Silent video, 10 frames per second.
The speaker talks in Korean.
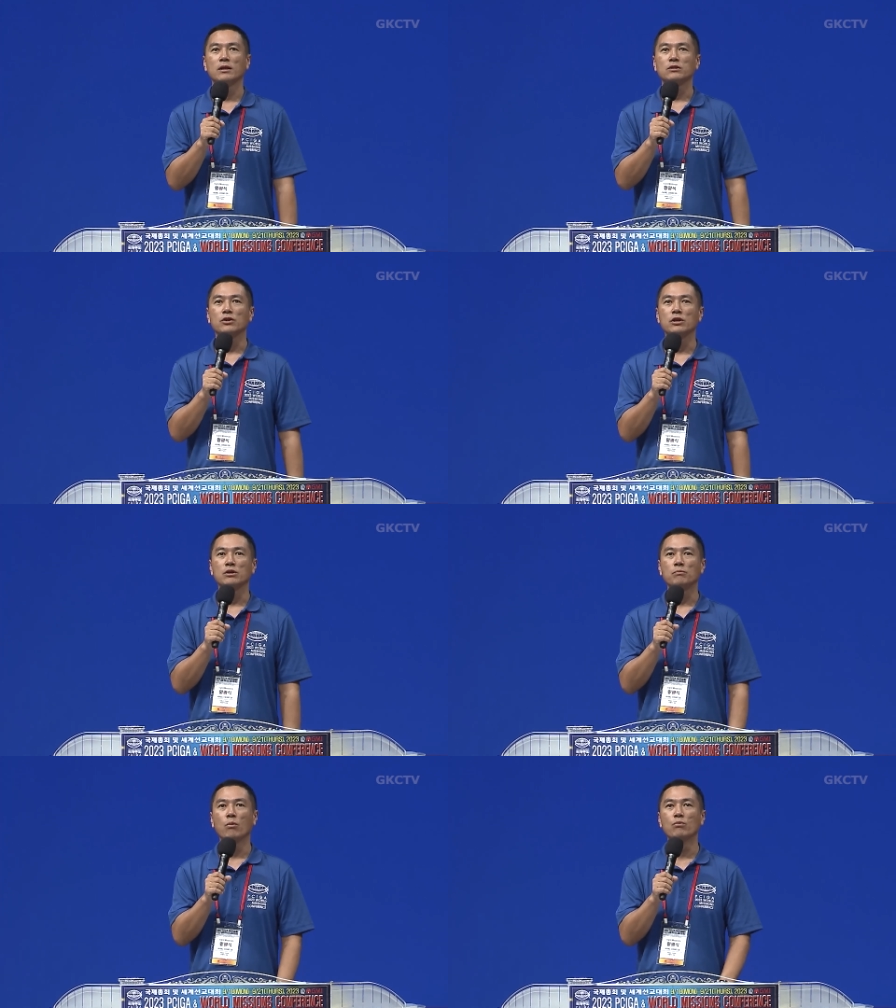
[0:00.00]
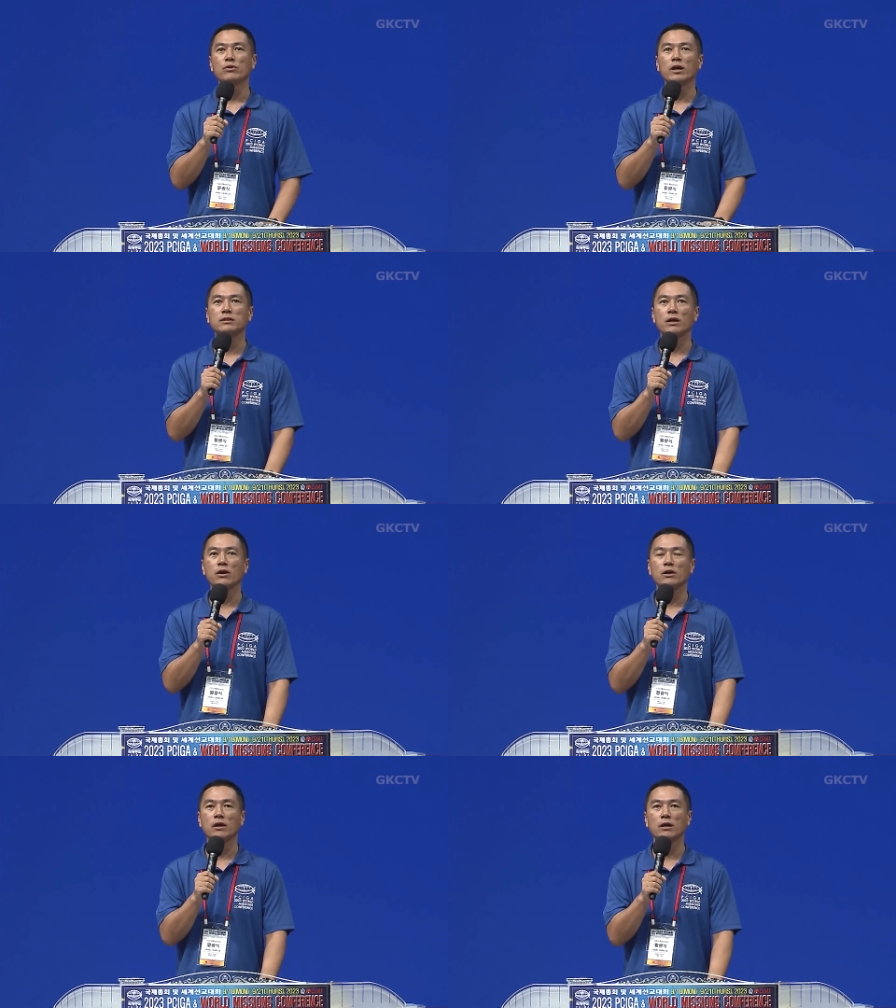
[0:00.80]
저희 본부대
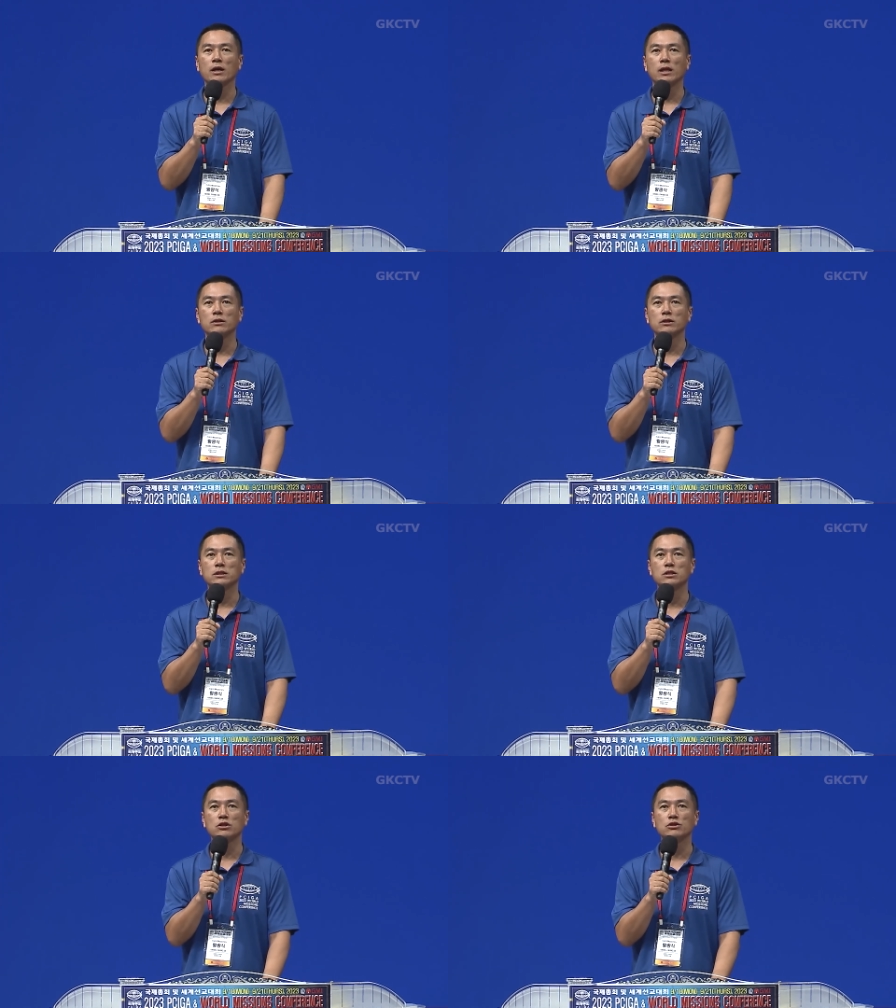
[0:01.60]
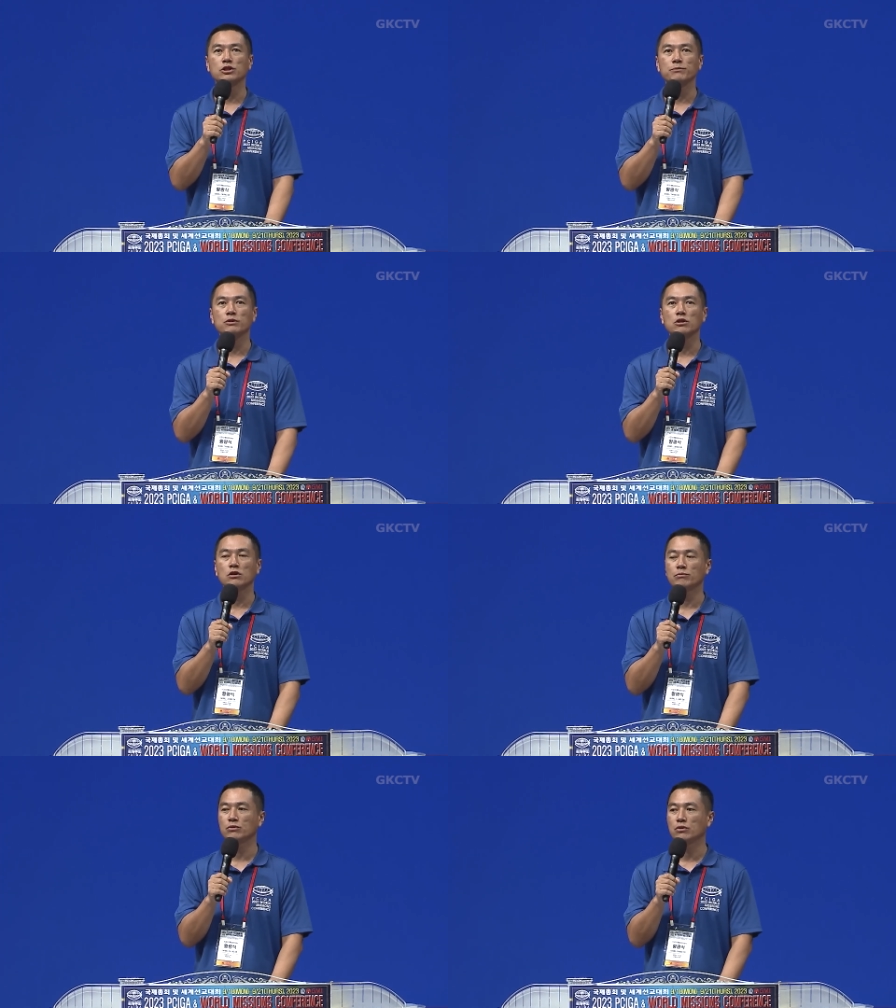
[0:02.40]
사역에는
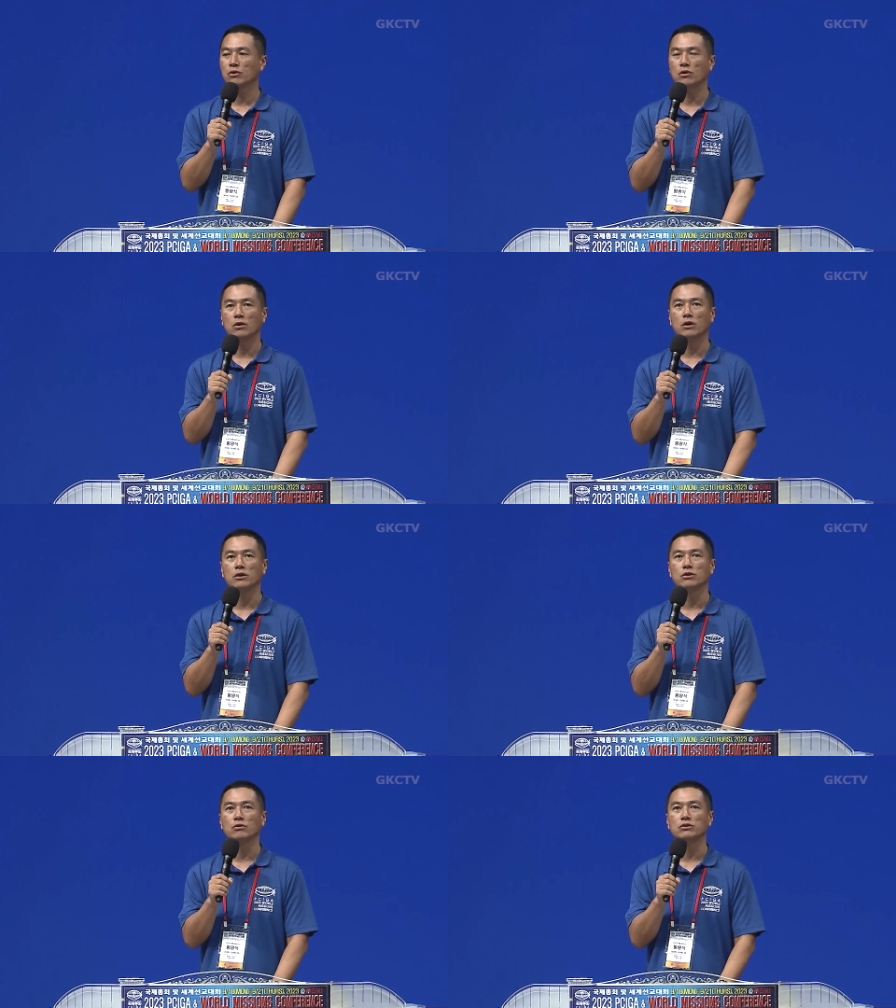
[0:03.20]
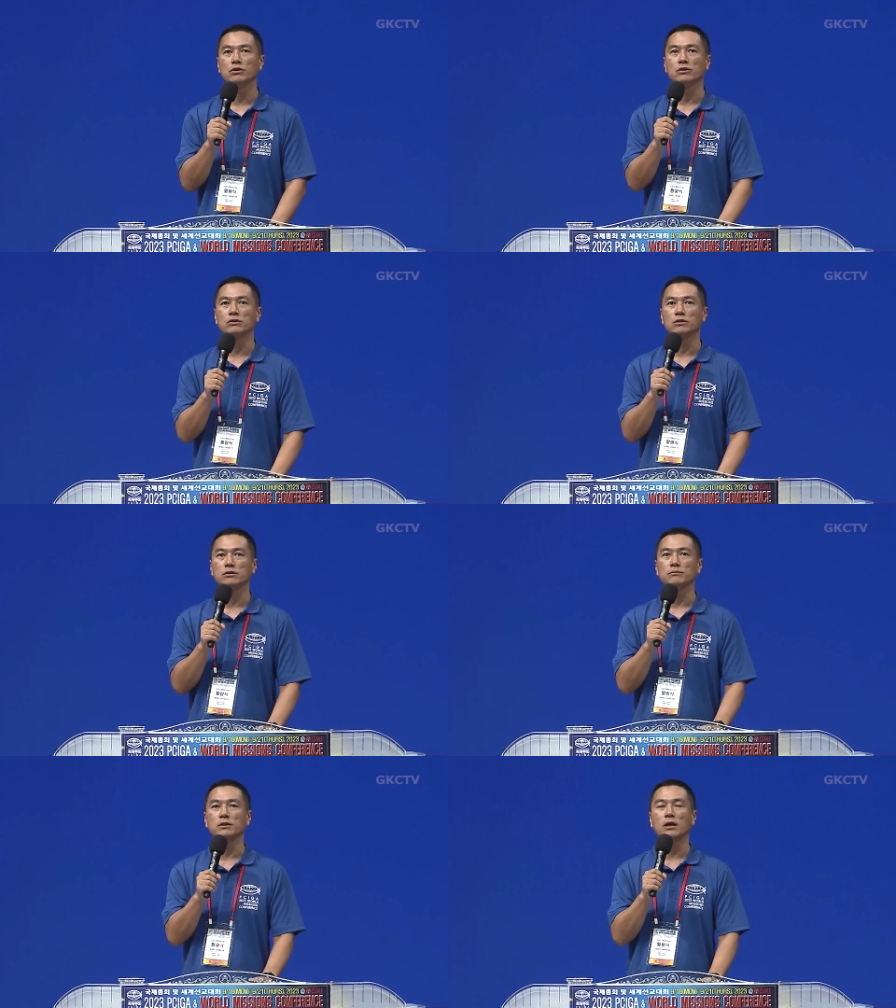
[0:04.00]
2017년부터 어,
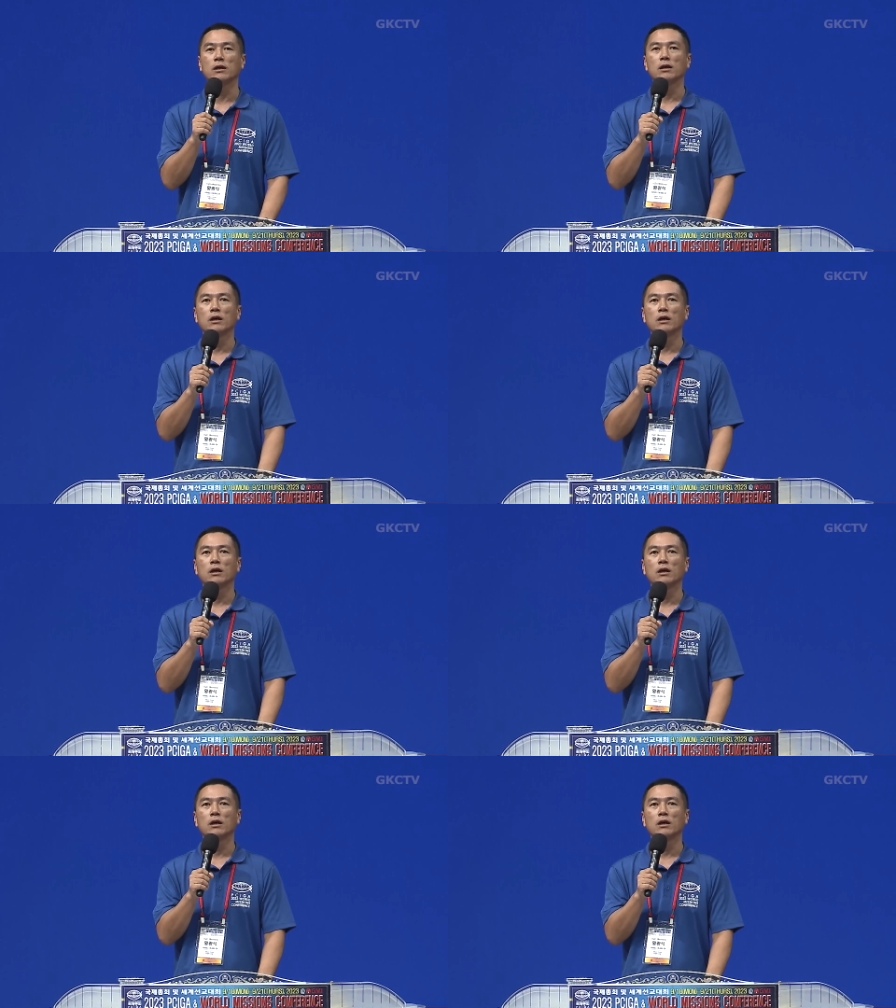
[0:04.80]
이루어졌습니다.